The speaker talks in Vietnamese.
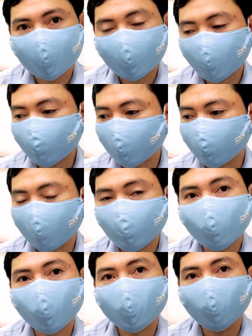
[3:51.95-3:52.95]
Nói chung là phải
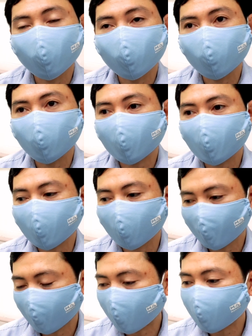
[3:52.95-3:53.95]
mua đồ
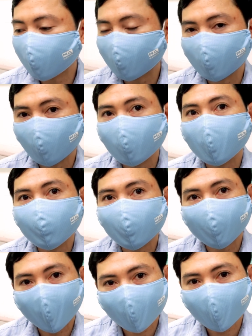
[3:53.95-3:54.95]
ấy rất là tốn kém
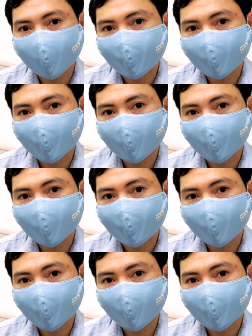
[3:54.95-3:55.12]
cho bé.